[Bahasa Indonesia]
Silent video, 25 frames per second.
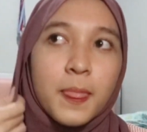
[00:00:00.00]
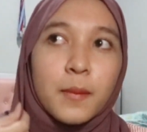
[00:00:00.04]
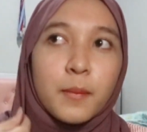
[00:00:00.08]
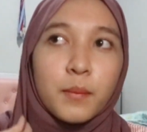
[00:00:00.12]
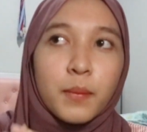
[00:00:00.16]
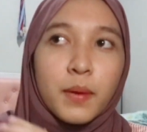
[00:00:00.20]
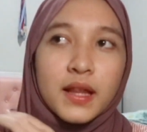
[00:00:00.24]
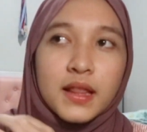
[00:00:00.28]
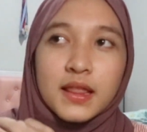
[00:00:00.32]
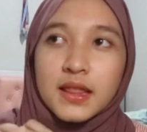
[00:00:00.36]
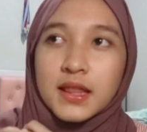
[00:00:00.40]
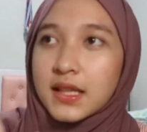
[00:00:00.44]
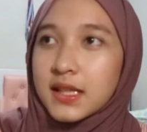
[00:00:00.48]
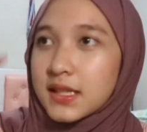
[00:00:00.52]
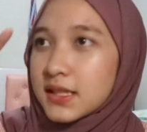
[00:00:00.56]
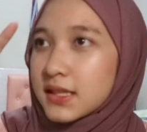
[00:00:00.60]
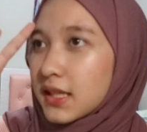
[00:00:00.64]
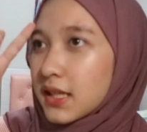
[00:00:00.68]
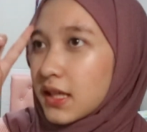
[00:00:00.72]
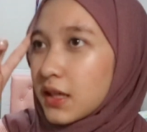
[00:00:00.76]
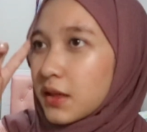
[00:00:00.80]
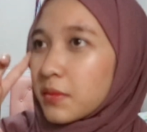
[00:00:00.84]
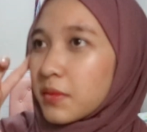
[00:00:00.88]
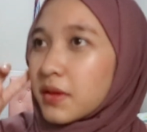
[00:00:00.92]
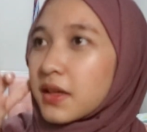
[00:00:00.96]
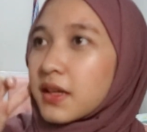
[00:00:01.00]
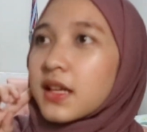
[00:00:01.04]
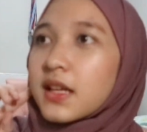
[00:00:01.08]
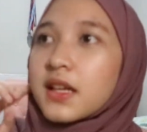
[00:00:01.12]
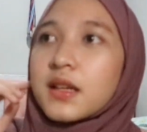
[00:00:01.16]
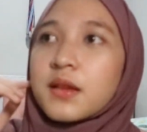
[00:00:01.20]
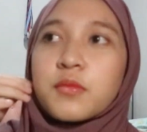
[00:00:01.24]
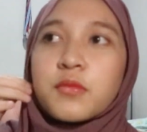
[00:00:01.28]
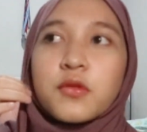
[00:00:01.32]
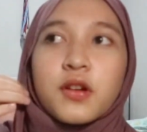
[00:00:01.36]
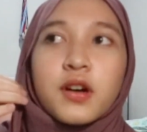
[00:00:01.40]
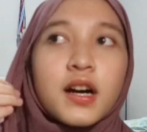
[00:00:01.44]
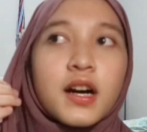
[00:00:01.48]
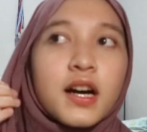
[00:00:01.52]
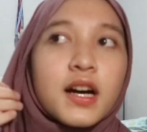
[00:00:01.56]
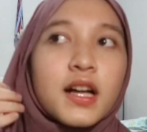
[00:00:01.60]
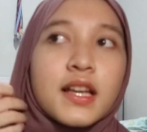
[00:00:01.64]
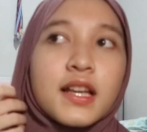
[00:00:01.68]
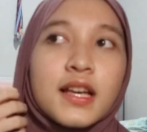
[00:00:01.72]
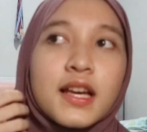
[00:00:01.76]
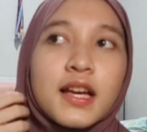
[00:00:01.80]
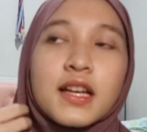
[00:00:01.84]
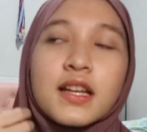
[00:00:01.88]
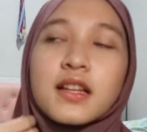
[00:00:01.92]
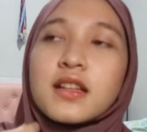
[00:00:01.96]
pantasnya gimana di muka
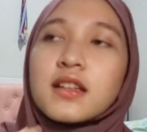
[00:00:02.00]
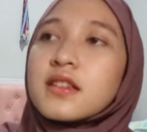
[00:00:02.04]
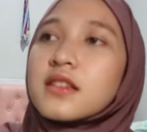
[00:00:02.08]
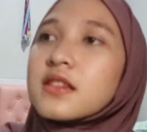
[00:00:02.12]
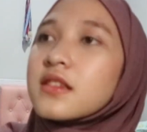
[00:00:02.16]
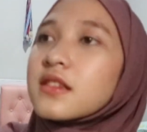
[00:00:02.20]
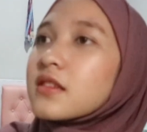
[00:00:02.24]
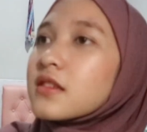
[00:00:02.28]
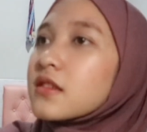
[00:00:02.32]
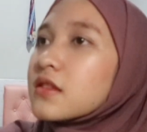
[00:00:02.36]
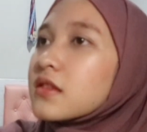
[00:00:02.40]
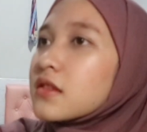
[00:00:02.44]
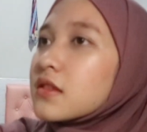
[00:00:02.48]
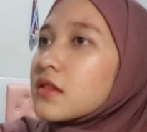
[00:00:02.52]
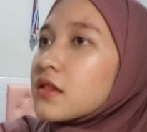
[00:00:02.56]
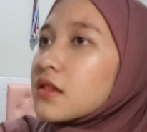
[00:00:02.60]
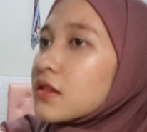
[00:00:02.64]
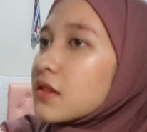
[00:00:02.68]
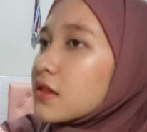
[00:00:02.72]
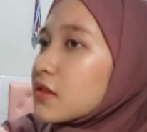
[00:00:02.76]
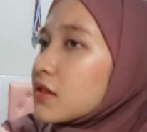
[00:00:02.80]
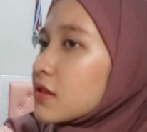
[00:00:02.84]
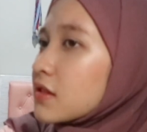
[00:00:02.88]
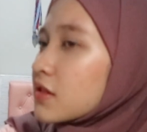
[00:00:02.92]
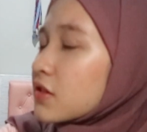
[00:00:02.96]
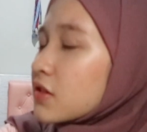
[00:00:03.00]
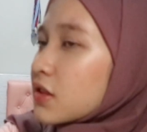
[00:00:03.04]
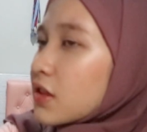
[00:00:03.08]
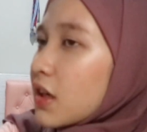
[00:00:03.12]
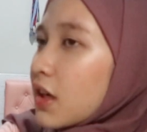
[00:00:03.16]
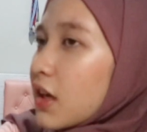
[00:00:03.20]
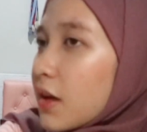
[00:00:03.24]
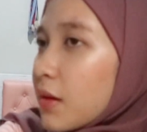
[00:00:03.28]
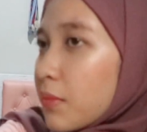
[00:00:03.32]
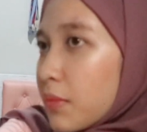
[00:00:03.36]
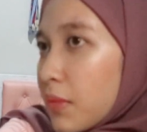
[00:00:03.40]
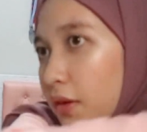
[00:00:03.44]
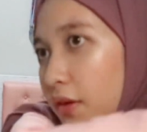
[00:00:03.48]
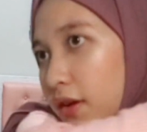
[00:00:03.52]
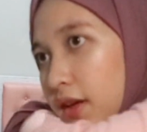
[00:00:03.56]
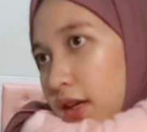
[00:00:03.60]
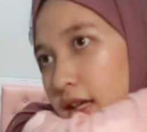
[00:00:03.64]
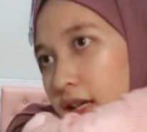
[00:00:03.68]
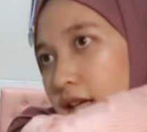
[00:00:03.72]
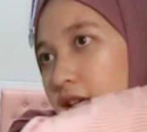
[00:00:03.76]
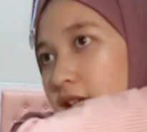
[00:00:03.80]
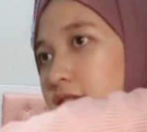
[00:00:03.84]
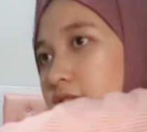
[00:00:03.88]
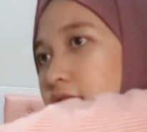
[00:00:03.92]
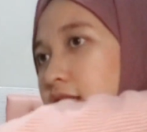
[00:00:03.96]
kalian sekalian bawa
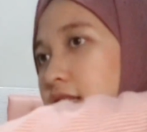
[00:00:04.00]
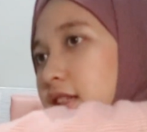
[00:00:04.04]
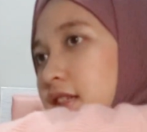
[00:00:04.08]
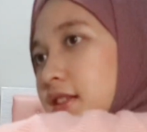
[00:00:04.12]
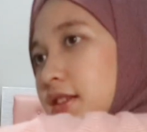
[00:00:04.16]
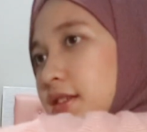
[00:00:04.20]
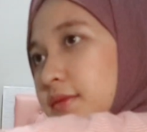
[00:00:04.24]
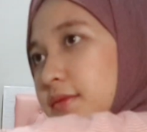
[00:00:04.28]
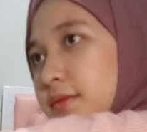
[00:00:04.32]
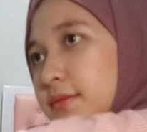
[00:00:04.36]
ke sini